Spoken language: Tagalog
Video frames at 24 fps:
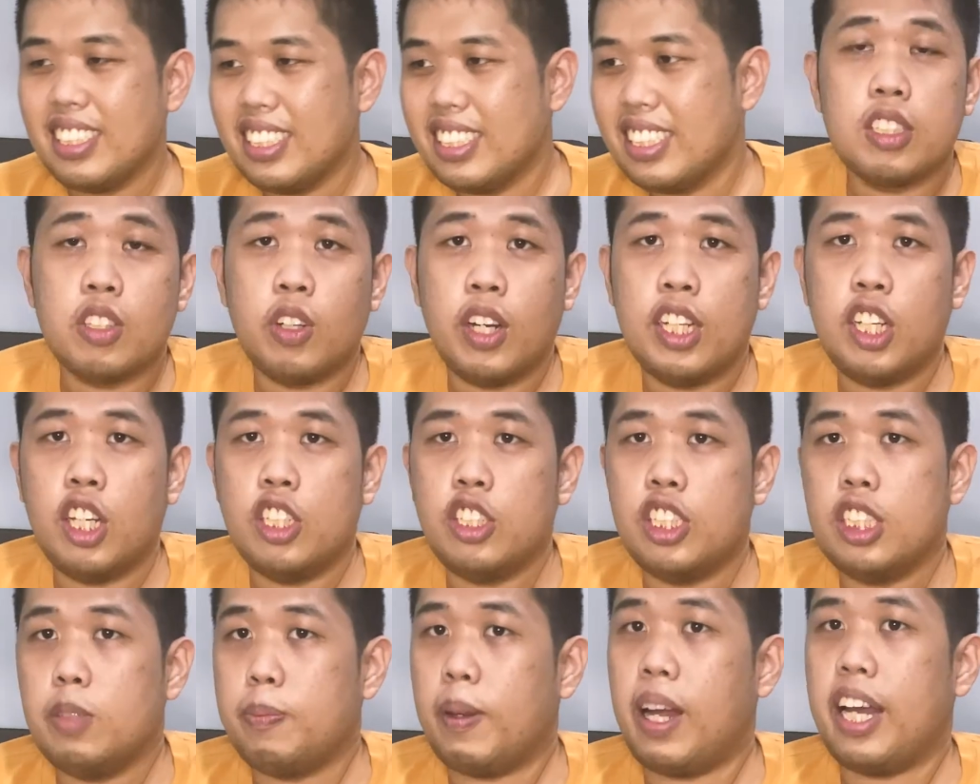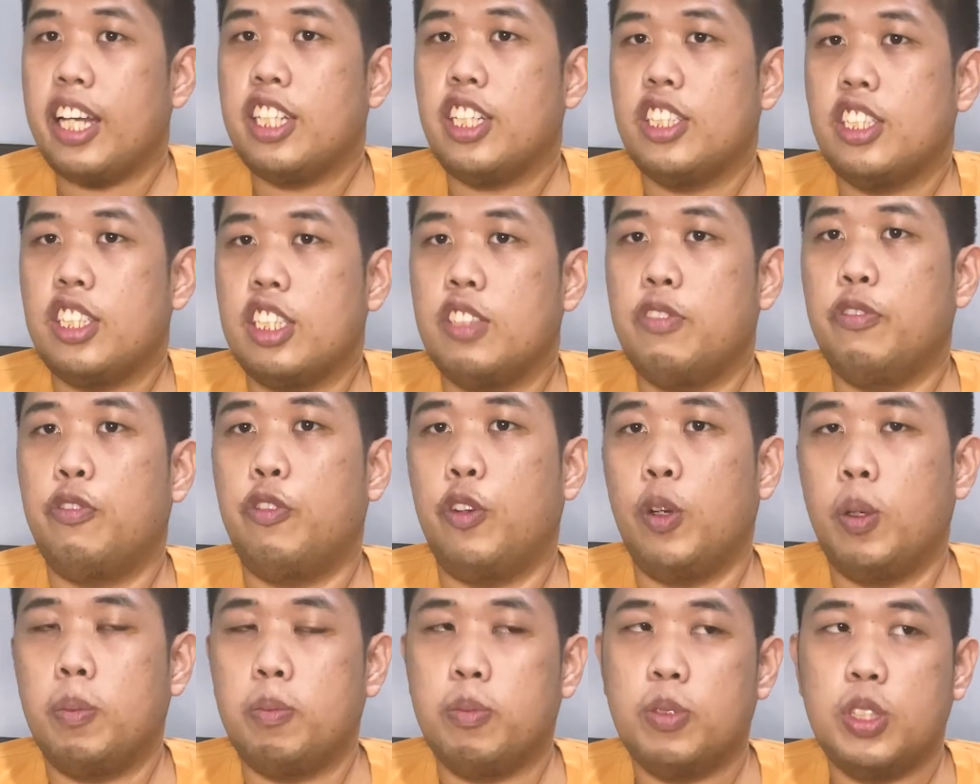So ayun, these packages are
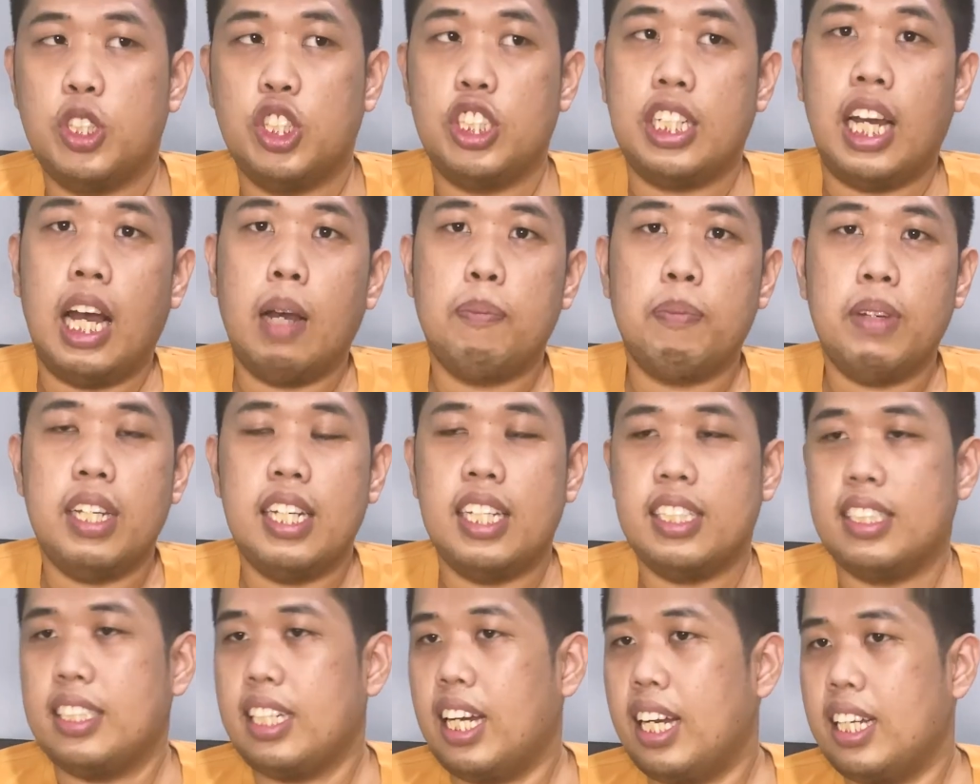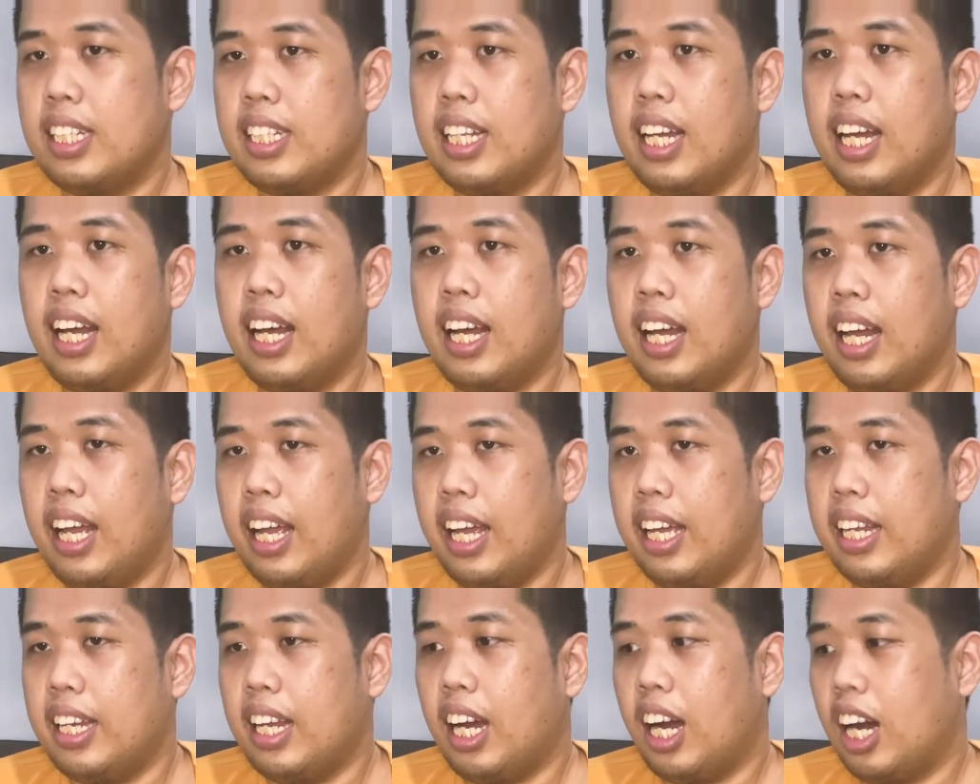from Shopee, Lazada,
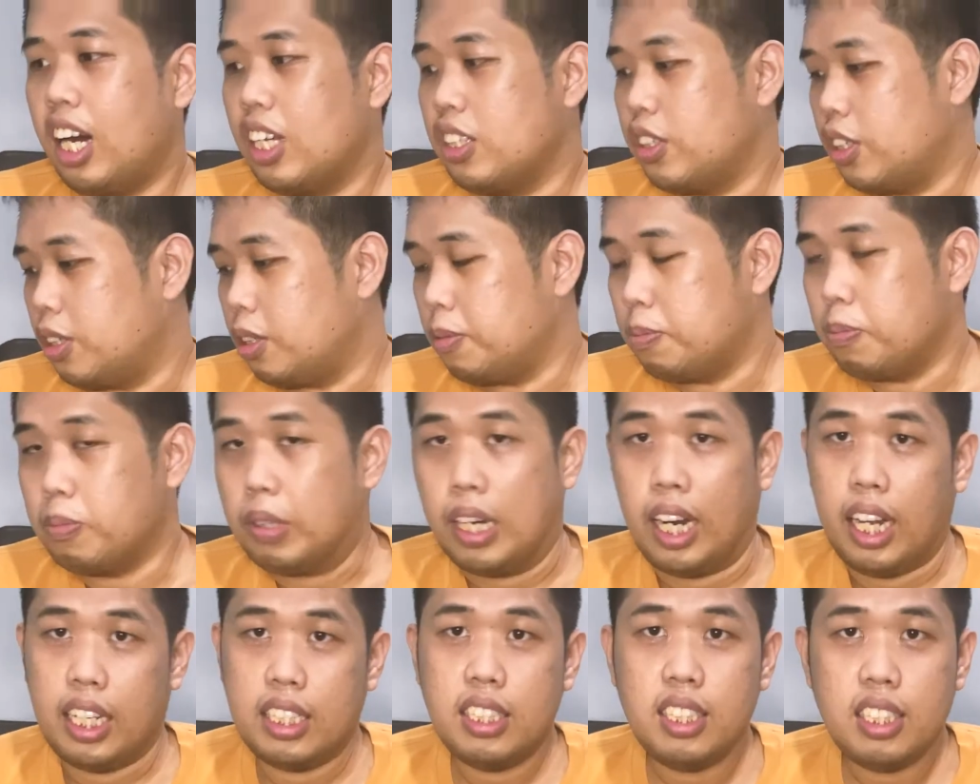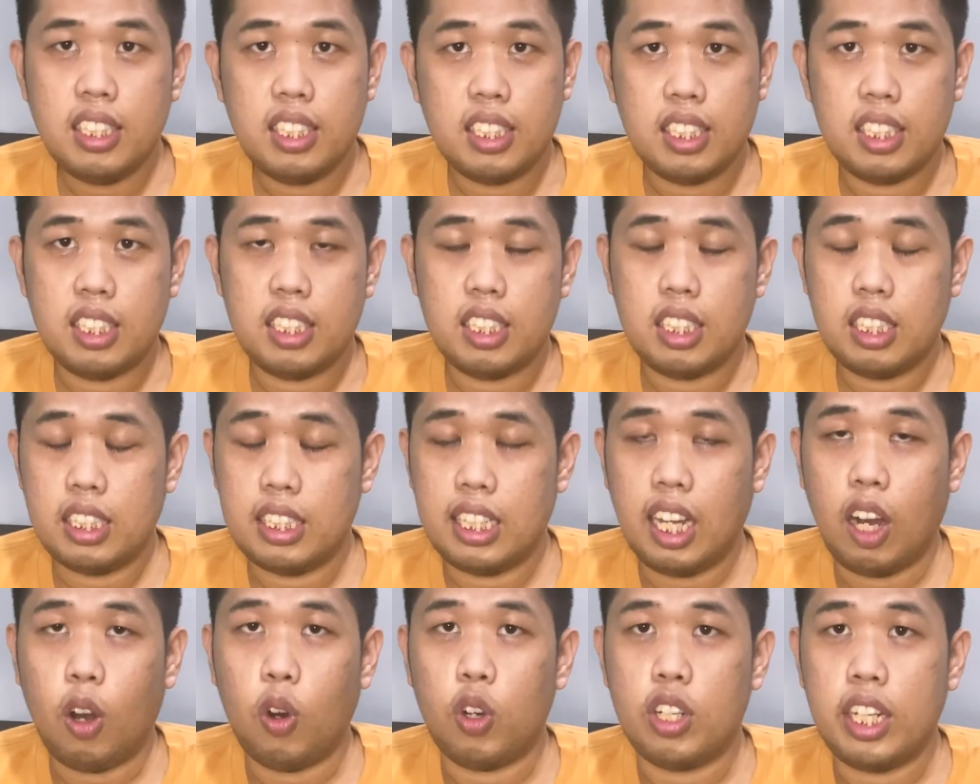and other brands
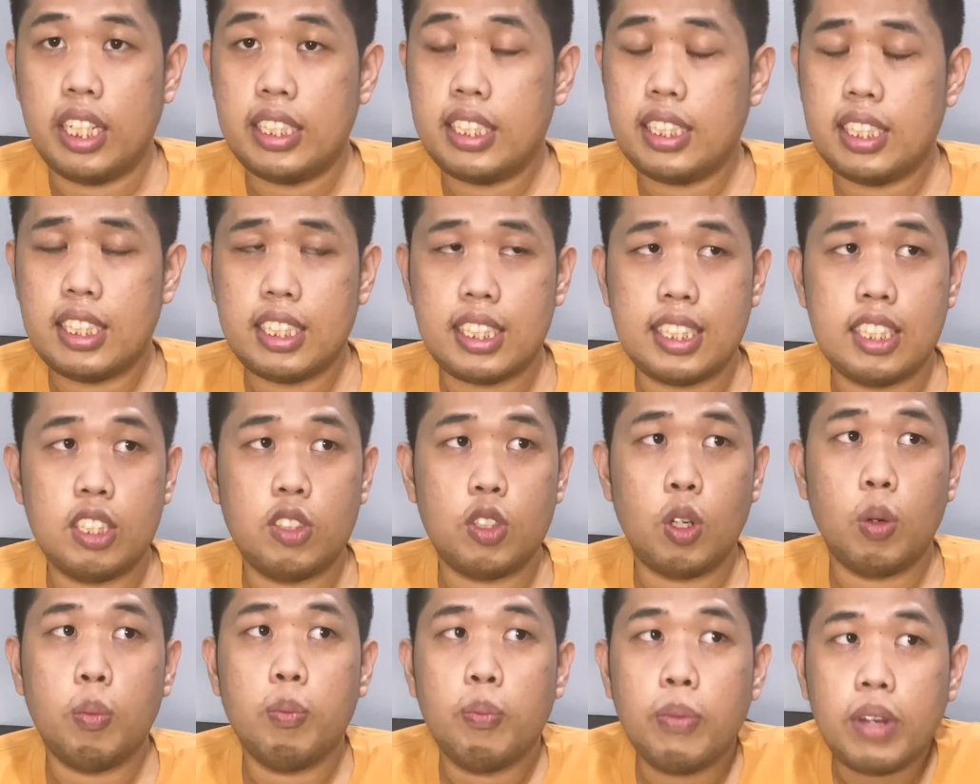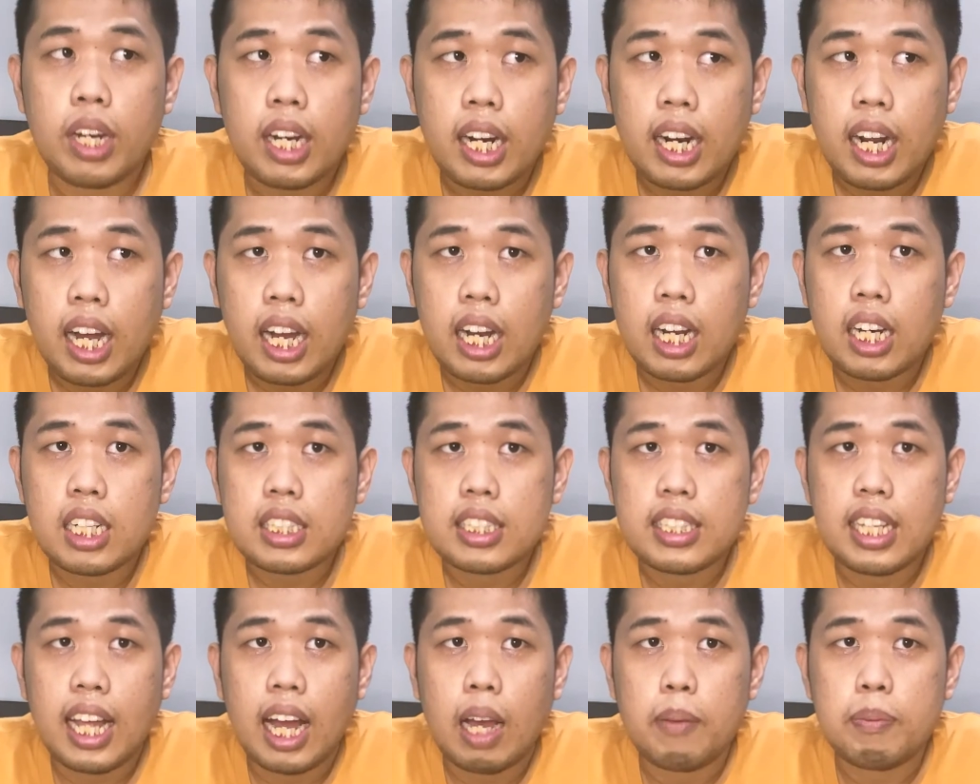na online kasi sobrang
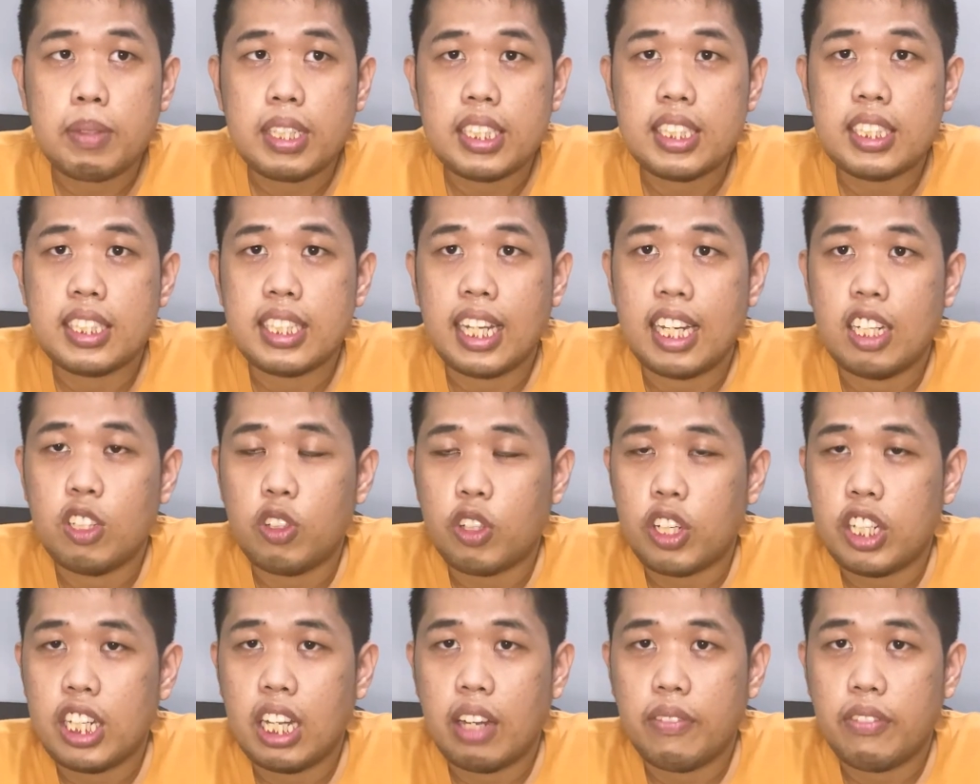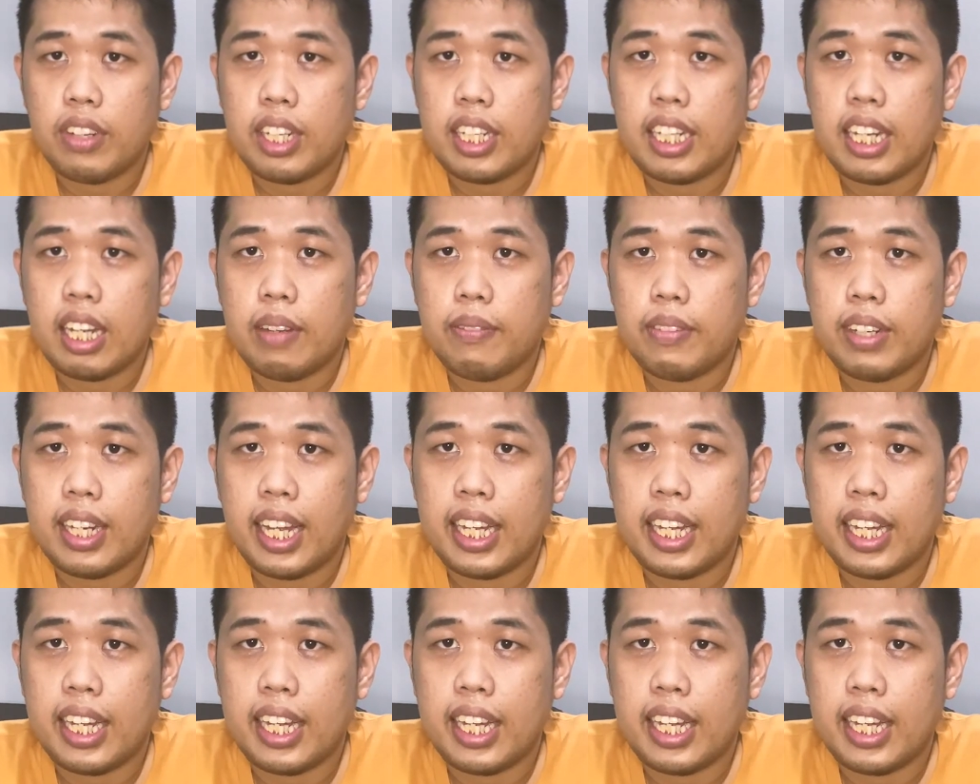daming sale nung 11-11.